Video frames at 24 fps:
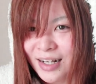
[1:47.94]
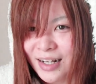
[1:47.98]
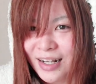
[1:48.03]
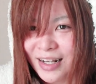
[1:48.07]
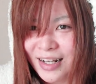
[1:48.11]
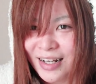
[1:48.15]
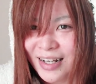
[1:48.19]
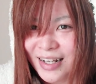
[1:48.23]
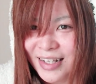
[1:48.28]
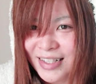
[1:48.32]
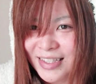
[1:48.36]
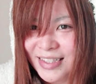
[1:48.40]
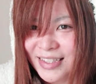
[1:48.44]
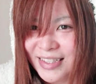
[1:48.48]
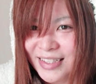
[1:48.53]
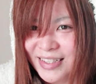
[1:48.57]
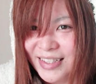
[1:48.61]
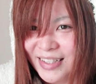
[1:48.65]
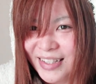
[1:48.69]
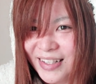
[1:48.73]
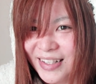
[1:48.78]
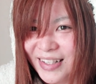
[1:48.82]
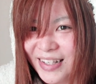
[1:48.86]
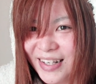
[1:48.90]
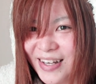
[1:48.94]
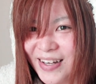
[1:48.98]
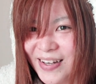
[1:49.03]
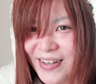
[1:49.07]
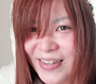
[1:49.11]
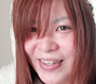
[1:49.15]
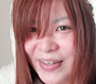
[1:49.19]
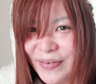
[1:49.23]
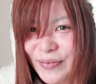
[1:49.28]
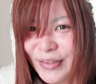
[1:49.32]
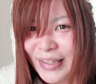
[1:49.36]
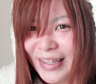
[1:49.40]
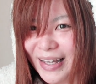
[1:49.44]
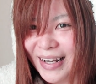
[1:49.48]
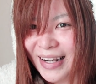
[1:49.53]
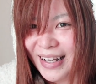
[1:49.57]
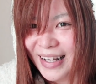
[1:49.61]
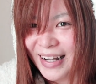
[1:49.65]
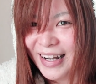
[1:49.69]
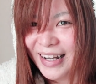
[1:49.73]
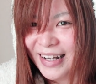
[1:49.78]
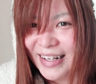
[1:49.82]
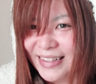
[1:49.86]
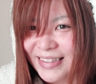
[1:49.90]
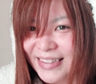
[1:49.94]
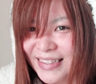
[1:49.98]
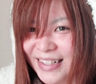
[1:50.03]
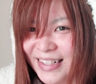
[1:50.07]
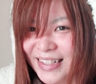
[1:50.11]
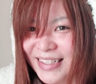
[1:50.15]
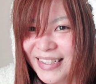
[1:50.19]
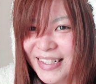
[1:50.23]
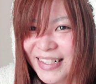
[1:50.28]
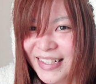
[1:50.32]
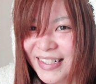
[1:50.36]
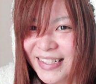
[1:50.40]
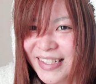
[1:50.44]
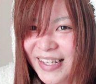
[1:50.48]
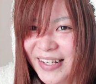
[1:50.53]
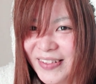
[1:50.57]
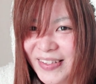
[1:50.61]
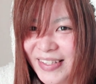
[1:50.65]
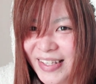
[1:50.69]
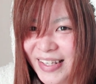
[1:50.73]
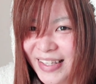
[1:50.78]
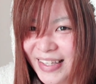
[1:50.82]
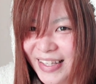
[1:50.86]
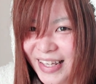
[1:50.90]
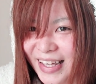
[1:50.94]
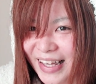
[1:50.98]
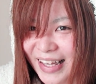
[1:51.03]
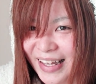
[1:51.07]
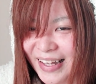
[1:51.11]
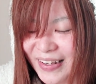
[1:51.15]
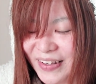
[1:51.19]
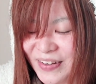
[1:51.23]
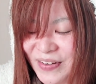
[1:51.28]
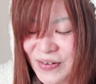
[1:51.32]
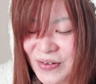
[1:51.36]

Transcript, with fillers: なんか眠たんがチャラチャラしてるせいで